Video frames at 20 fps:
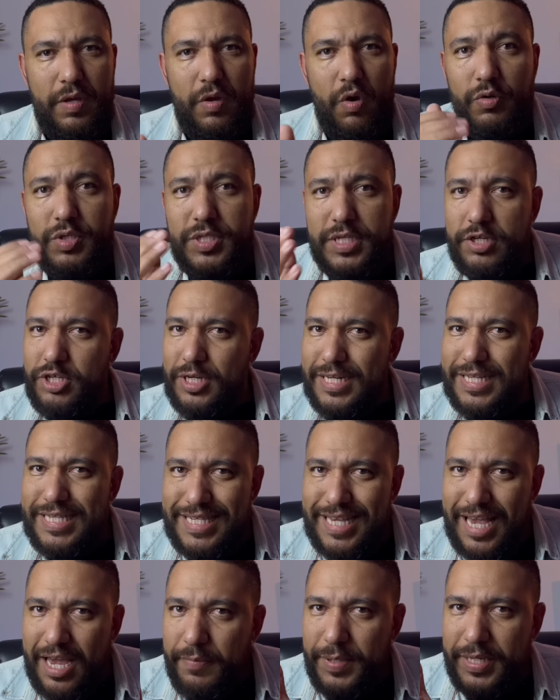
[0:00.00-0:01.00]
ou seja, ele
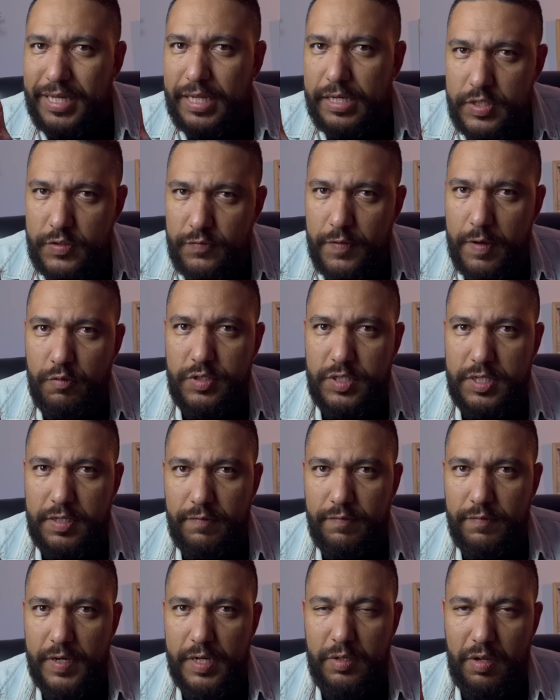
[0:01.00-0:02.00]
sabe que eles vão se
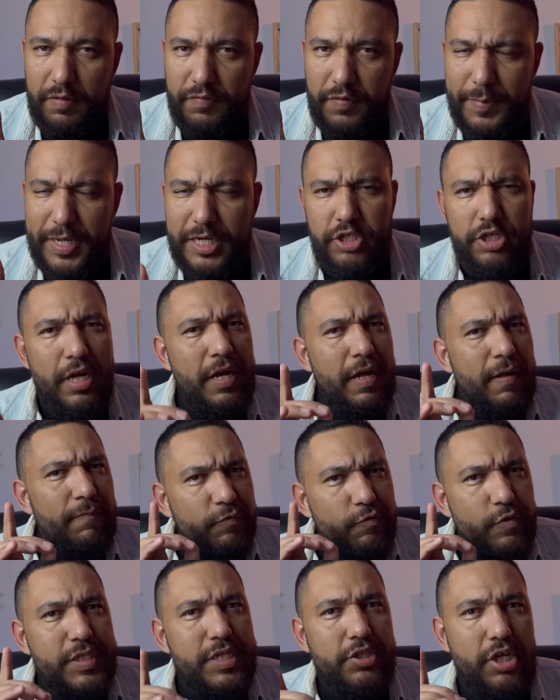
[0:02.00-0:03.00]
ver novamente.
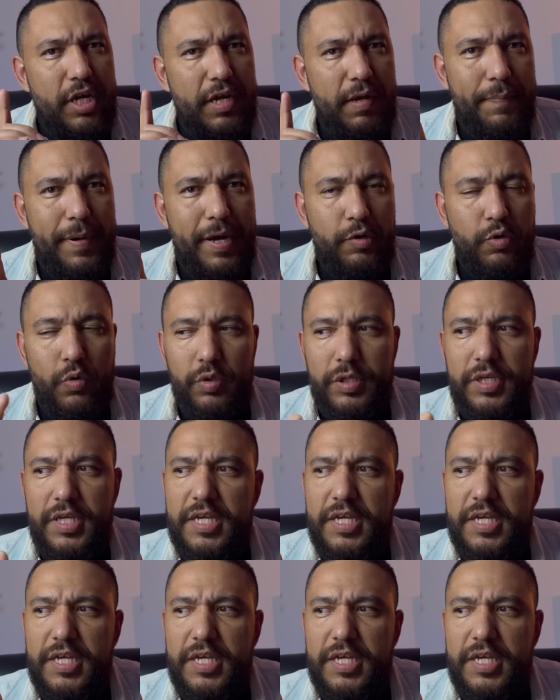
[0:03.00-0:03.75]
Você já reparou que